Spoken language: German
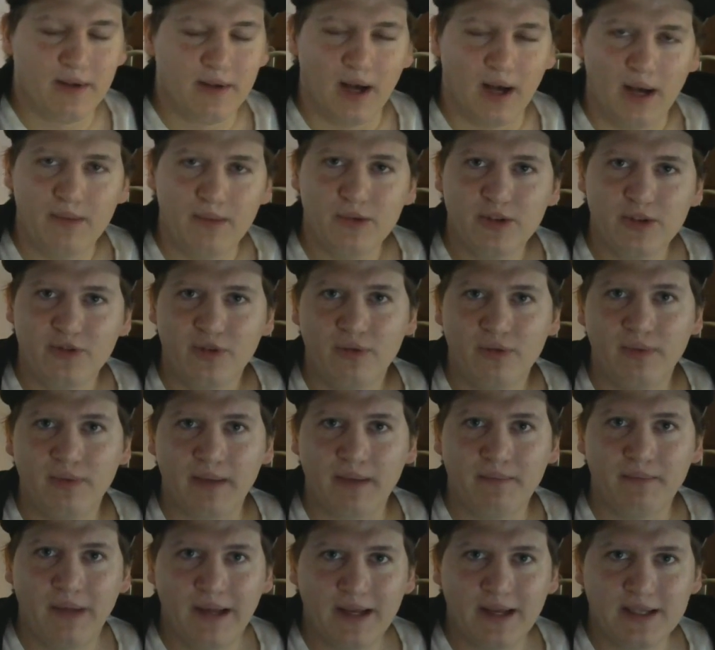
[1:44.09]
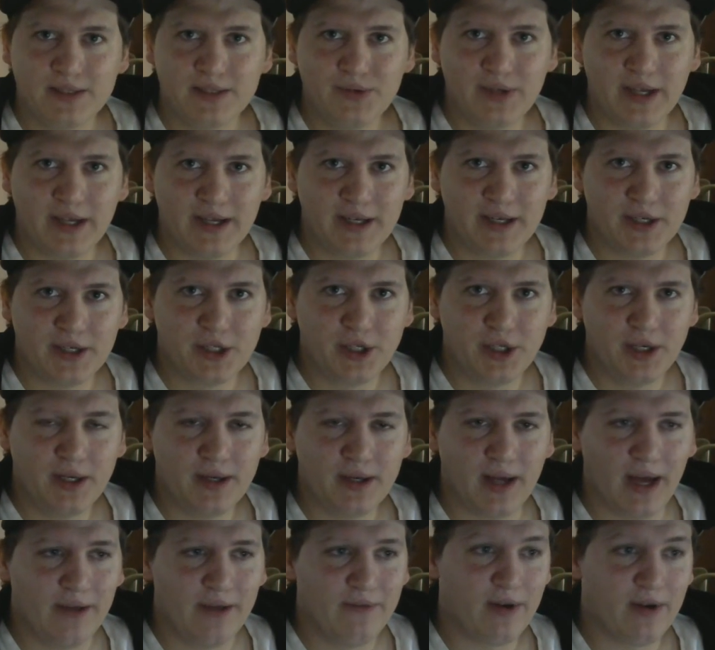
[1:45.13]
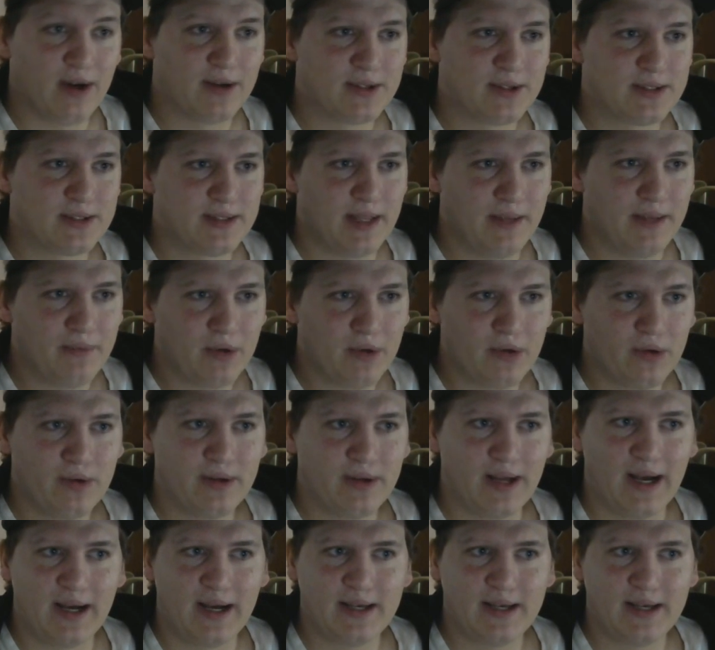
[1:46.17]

Wir haben uns für McMillix wieder entschieden, einfach aus dem Grund,